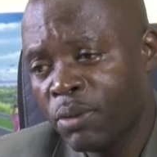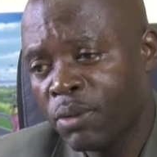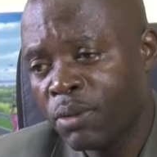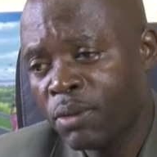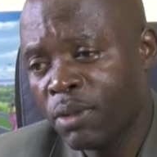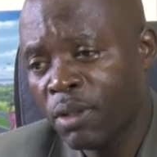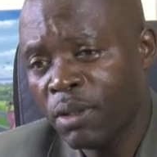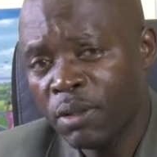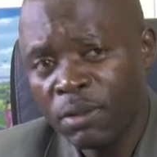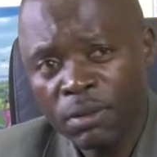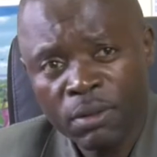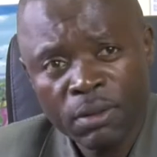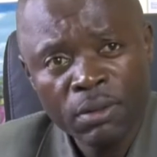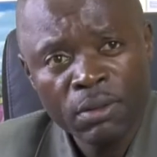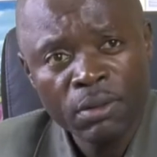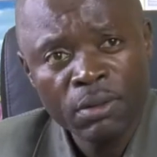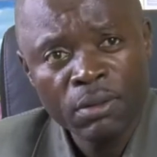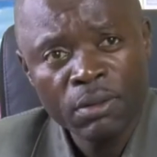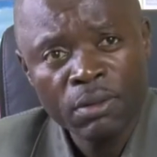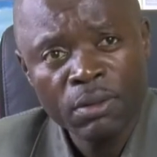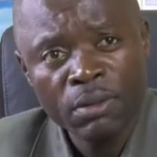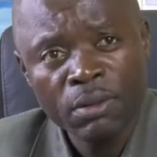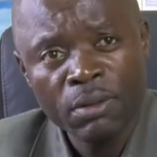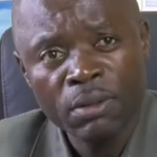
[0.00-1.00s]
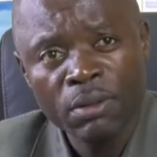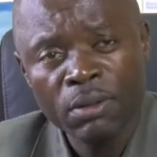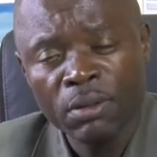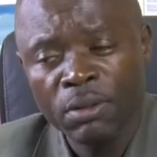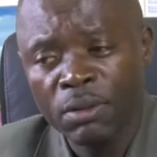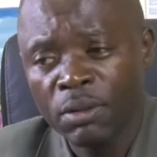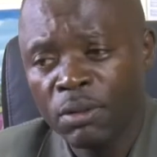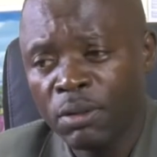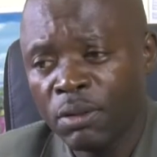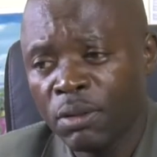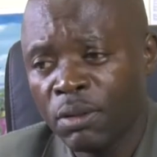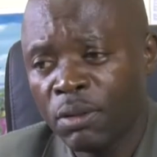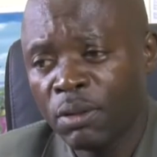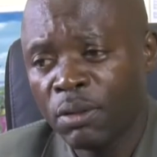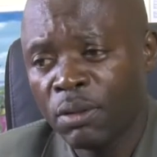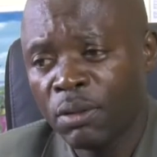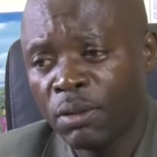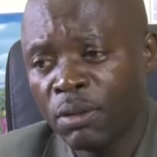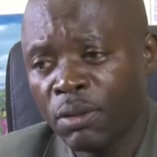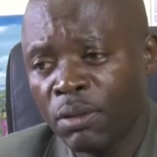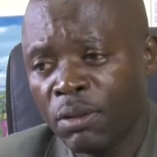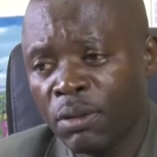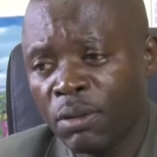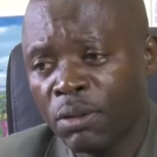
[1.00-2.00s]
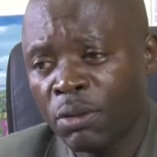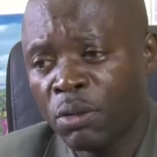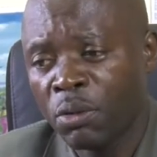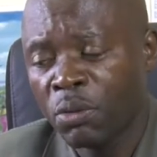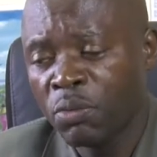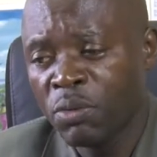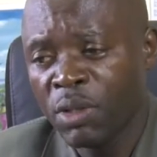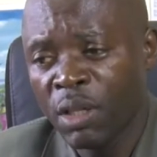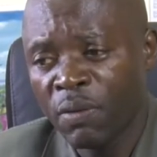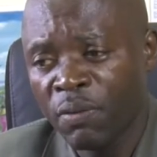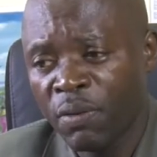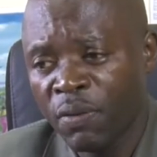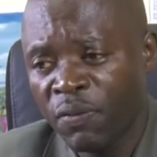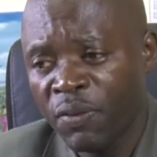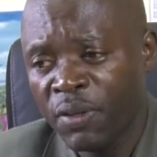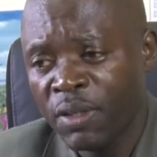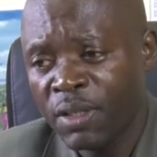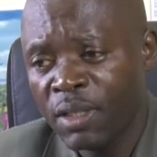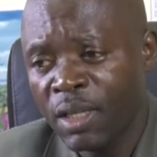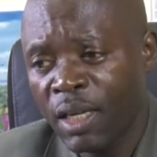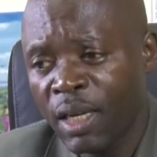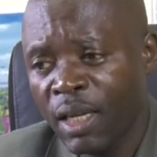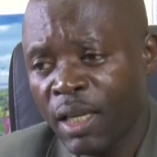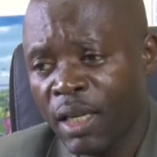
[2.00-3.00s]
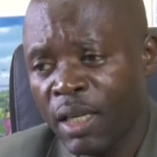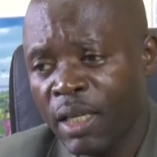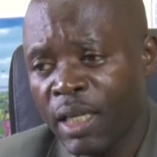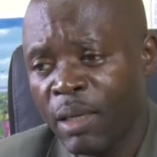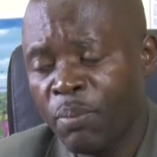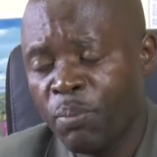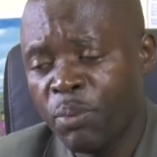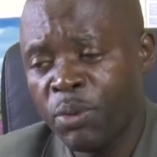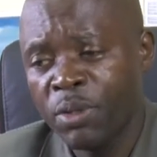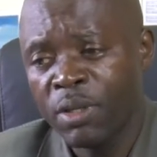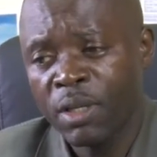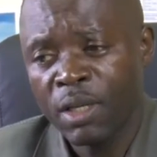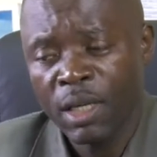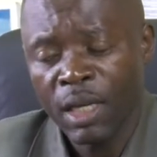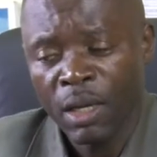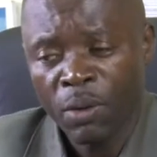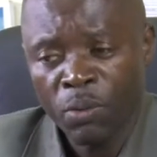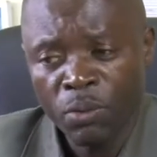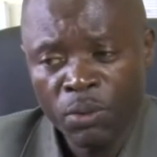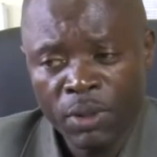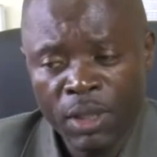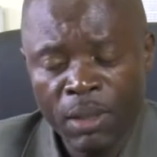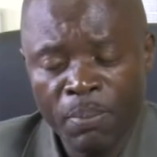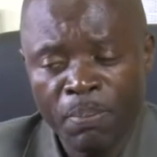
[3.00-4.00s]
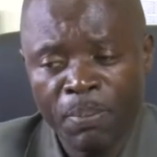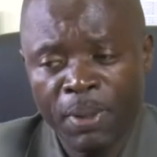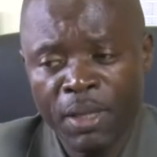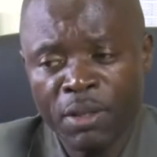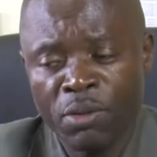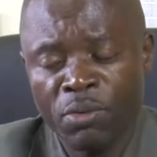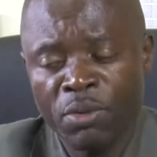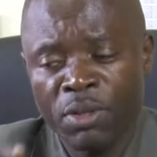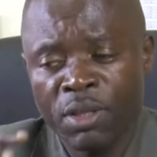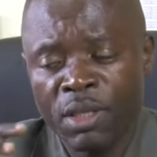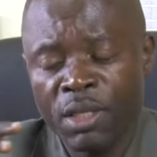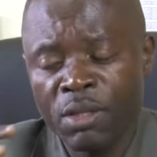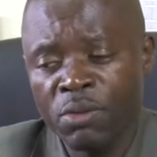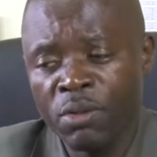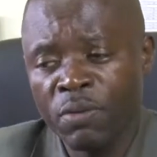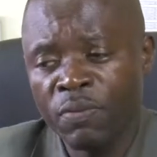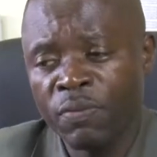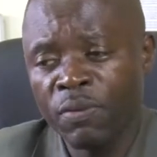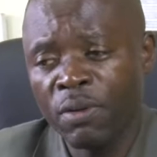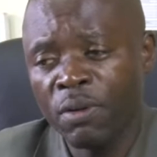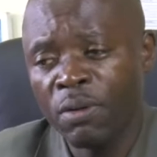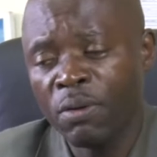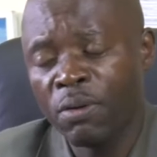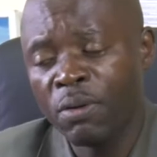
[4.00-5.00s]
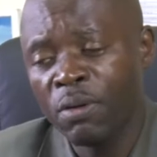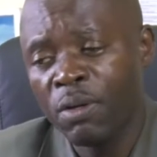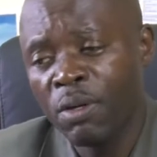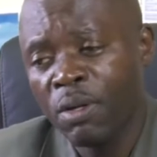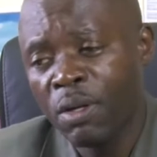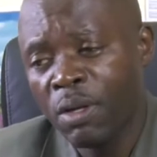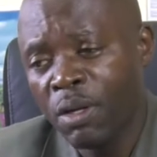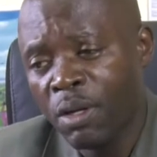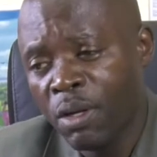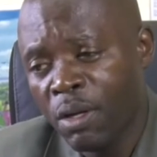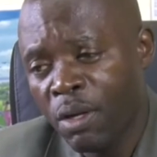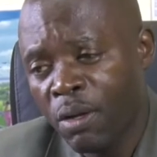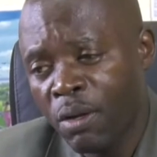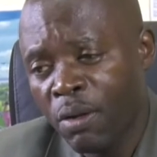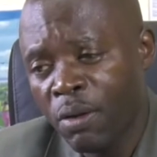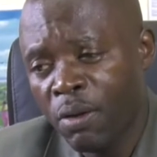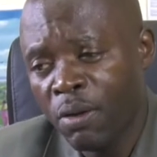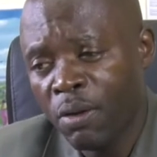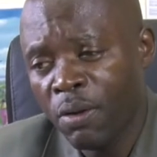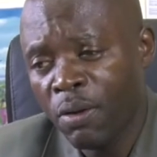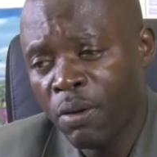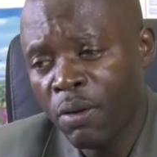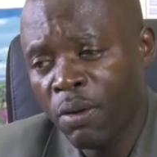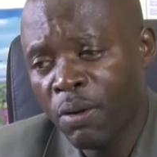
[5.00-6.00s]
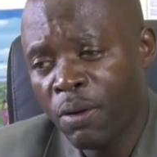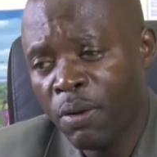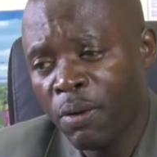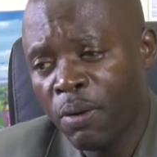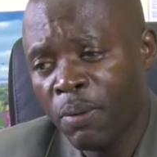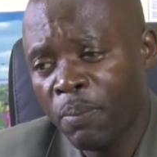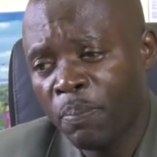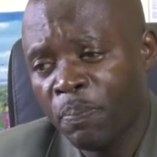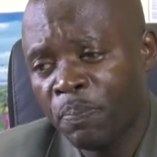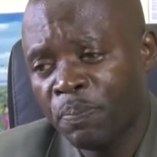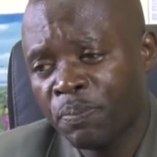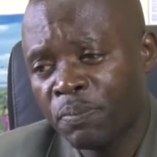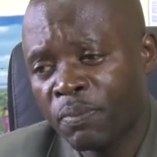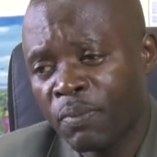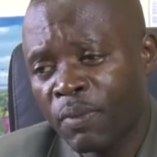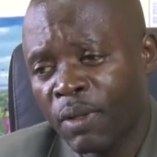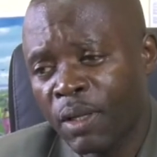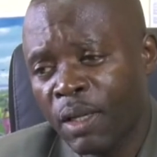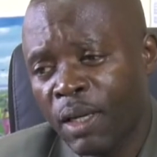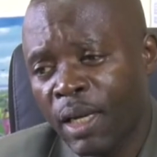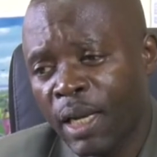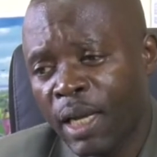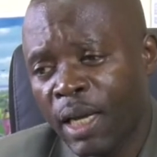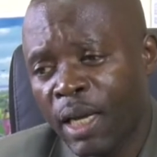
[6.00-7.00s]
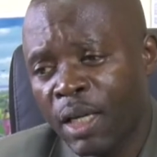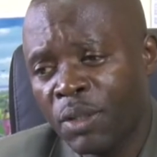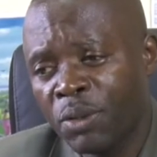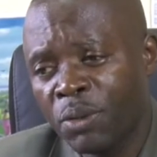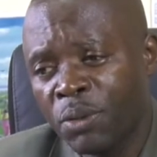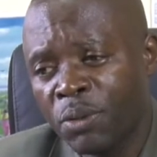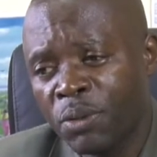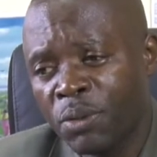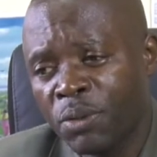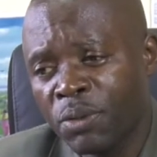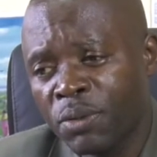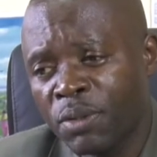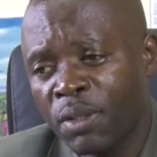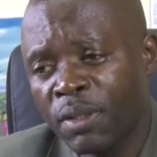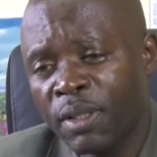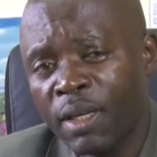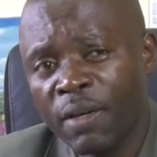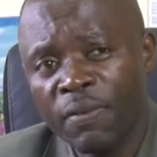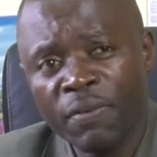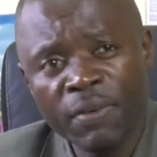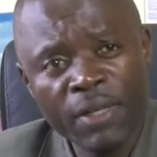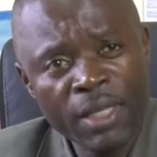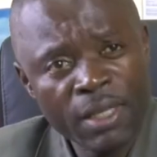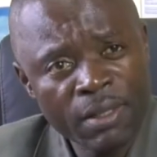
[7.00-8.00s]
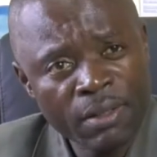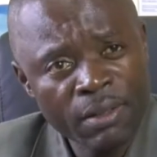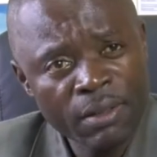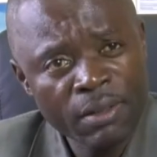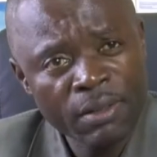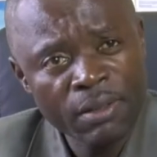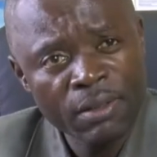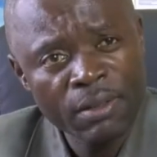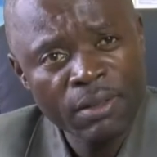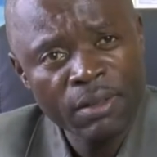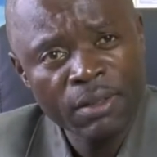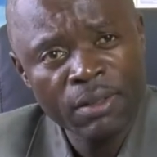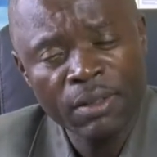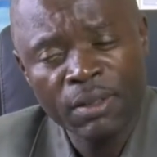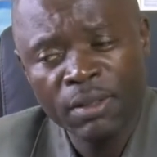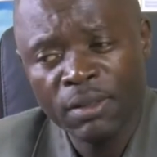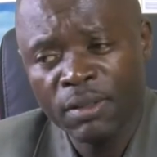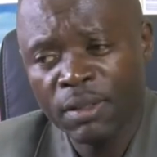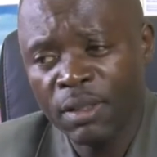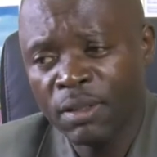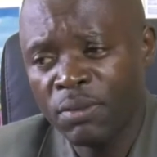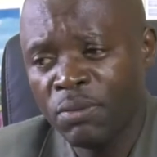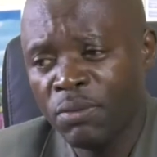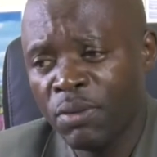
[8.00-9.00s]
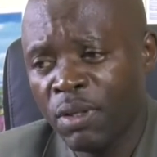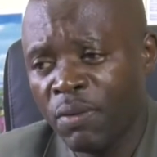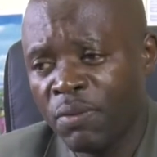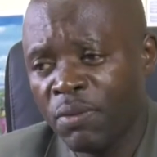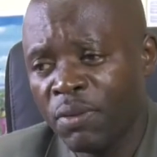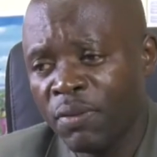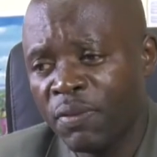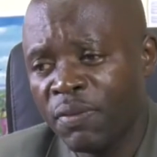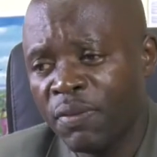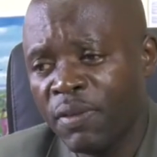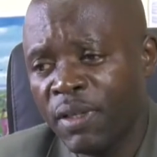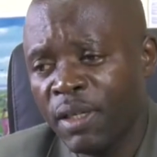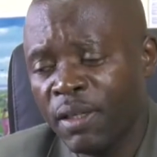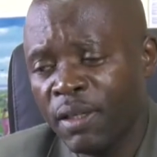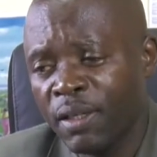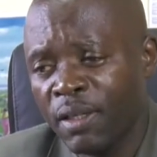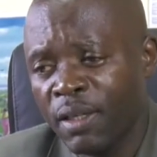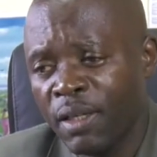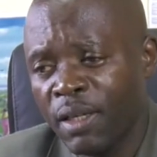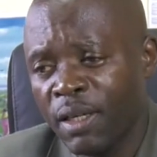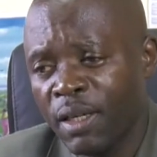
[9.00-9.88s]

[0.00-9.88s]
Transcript: du centre. donc nous avons fait cela. Et puis la route qui passe aussi devant la radio Centrafrique, ça nous l'avons fait